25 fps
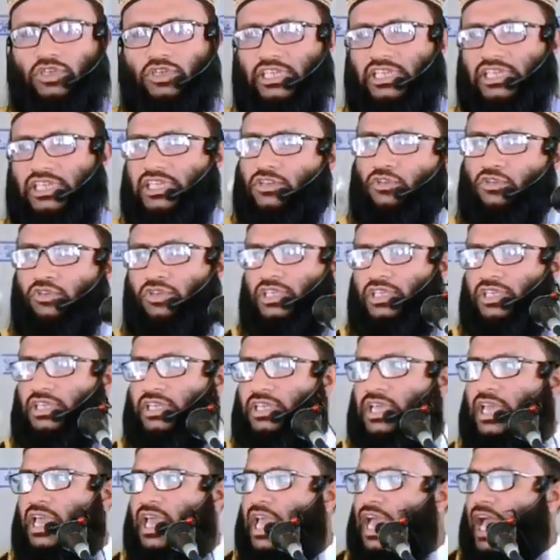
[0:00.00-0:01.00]
ধরে কি করি
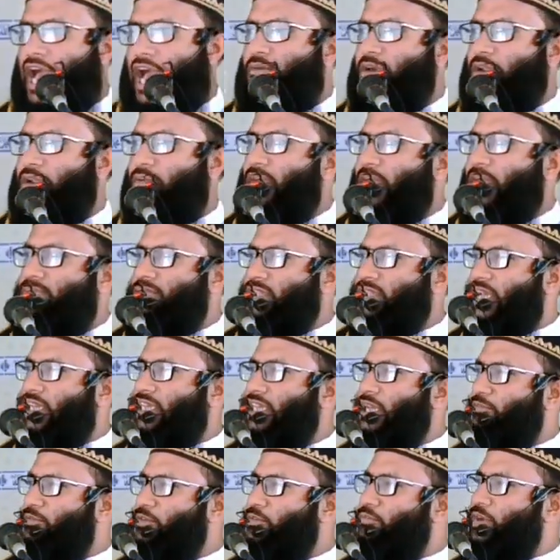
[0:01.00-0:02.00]
আমার ব্যবসা
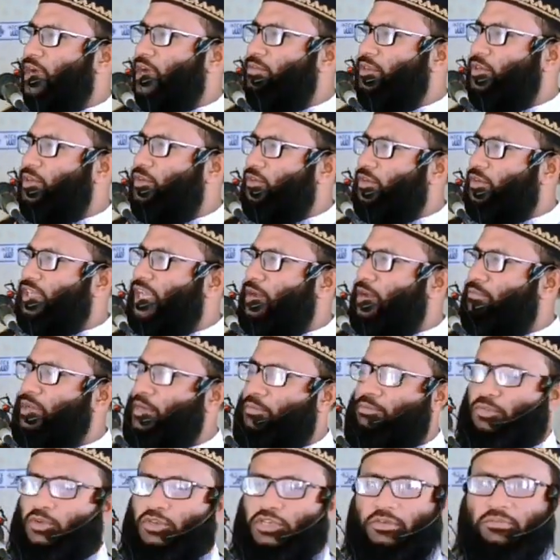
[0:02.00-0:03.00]
কেমনভাবে করি
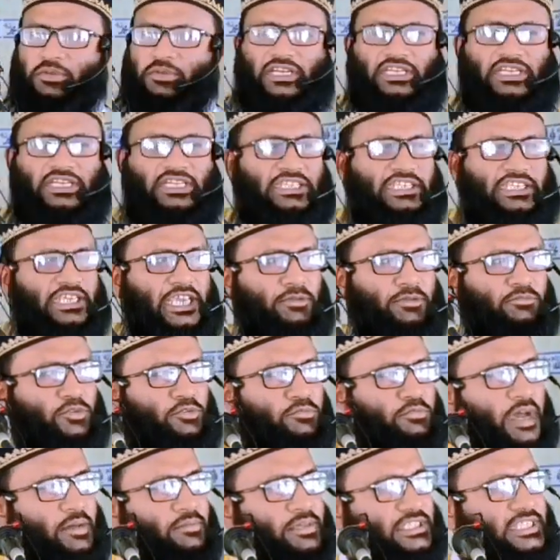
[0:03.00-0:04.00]
আমার পরিবার নীতি
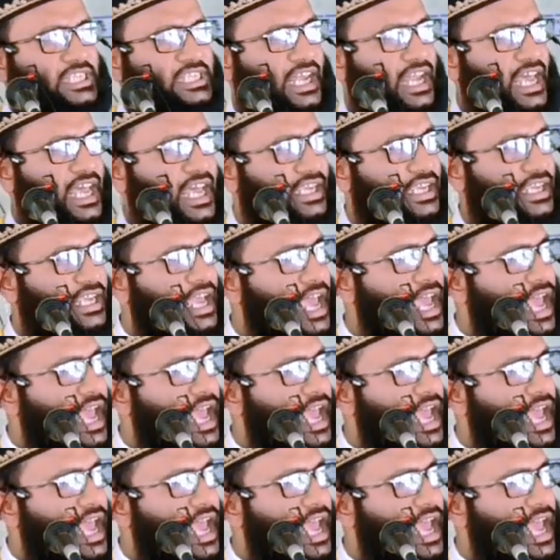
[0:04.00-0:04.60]
কেমনভাবে চালাই